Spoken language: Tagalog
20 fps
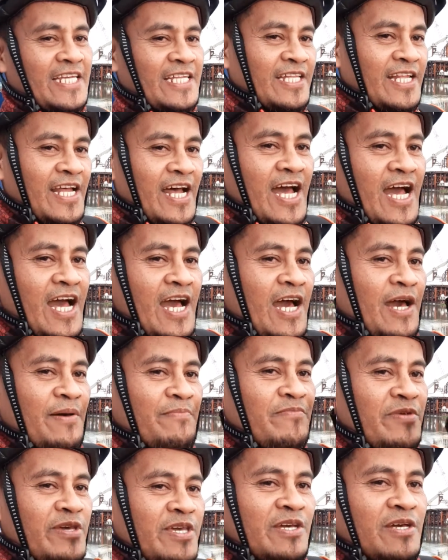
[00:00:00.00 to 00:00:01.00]
na
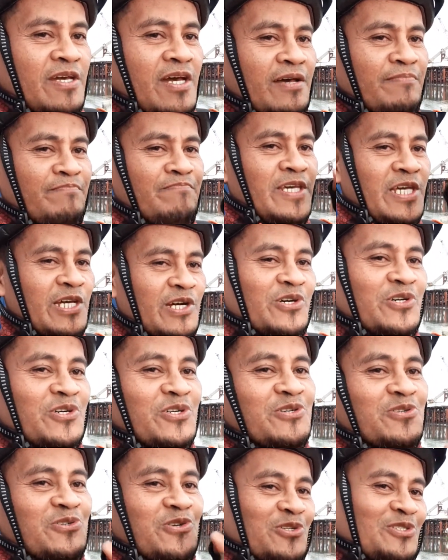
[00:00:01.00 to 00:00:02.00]
ah, Mayor
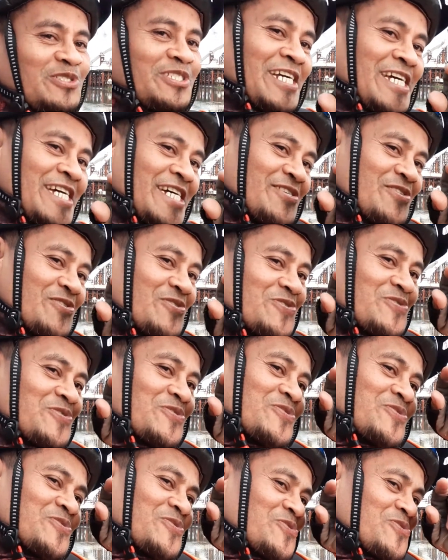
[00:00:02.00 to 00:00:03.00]

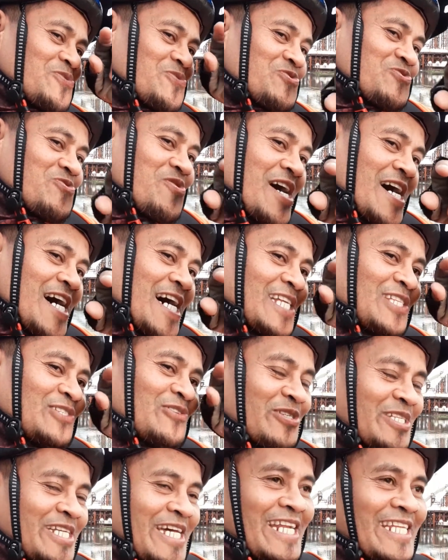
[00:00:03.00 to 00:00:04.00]
Rodrigo Rua
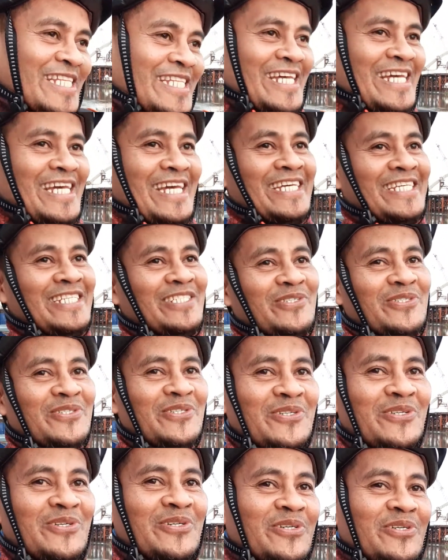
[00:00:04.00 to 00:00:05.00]
Duterte. So
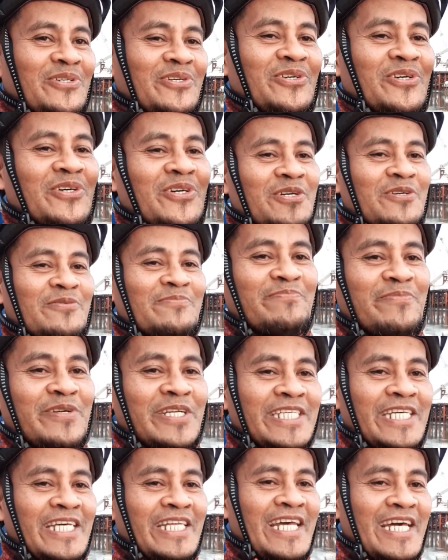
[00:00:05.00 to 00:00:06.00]

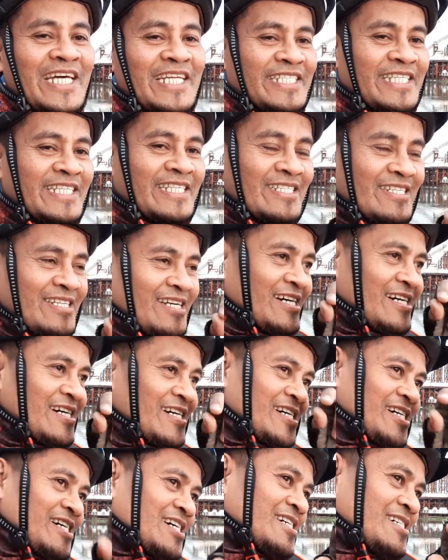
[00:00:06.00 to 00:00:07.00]
president
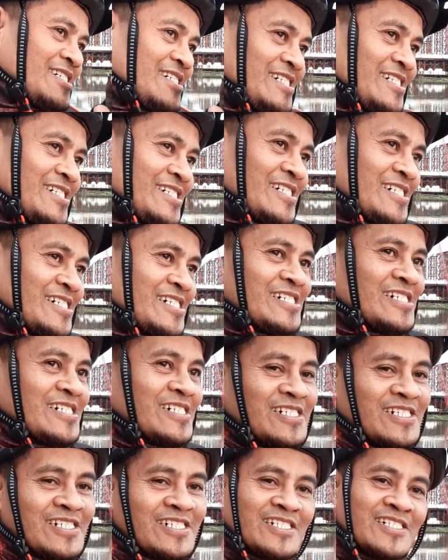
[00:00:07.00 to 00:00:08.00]
uh,
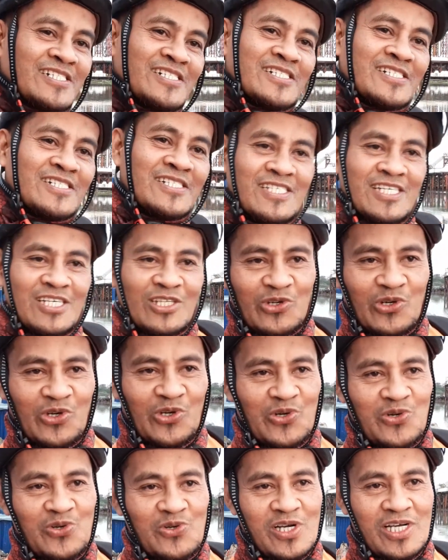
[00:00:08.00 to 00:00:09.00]
ito
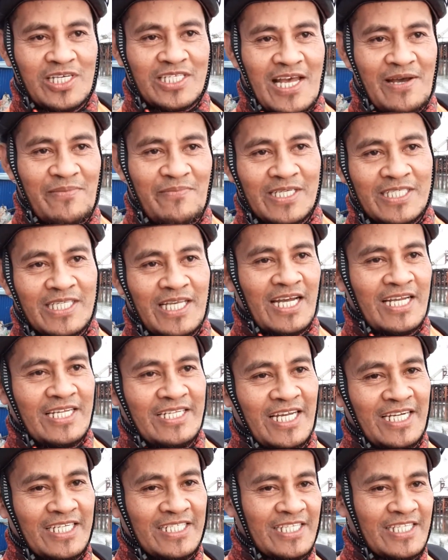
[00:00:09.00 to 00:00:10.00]
yung kasama sa kanyang